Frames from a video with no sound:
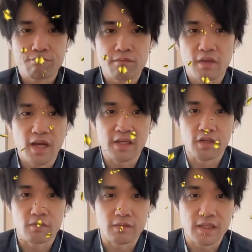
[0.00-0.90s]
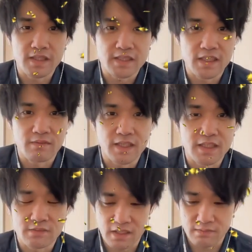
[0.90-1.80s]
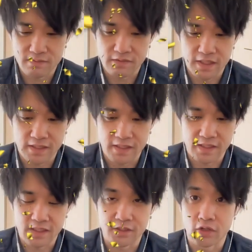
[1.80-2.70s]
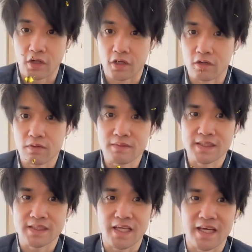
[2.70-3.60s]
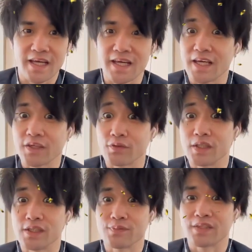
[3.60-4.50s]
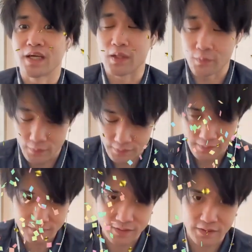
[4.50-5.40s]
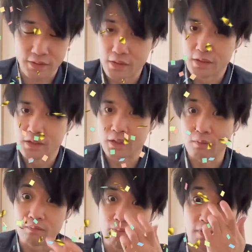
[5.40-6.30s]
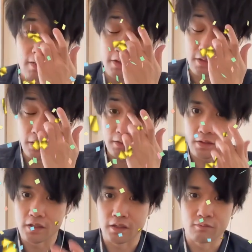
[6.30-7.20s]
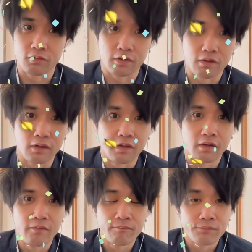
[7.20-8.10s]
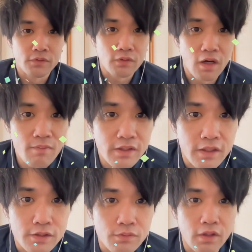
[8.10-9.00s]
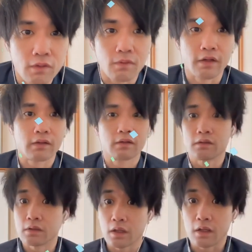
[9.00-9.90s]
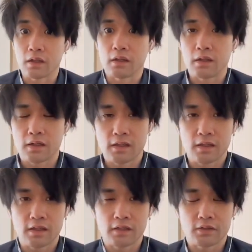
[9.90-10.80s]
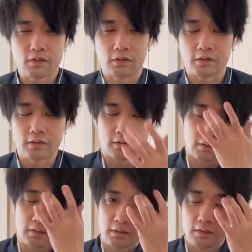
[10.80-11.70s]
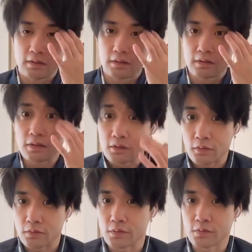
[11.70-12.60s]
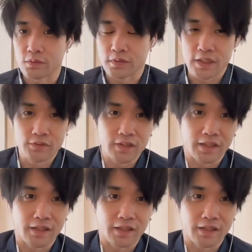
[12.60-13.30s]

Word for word: はい、今日も無課金サーバーから芝居の丸やっていきたいと思います。えー、どうからの方、おめでとうございます。なんか今、目ギャって開いてもらはい。画面大丈夫かな、これ。はい。えー、っと、そうそうそう、何言ったっけ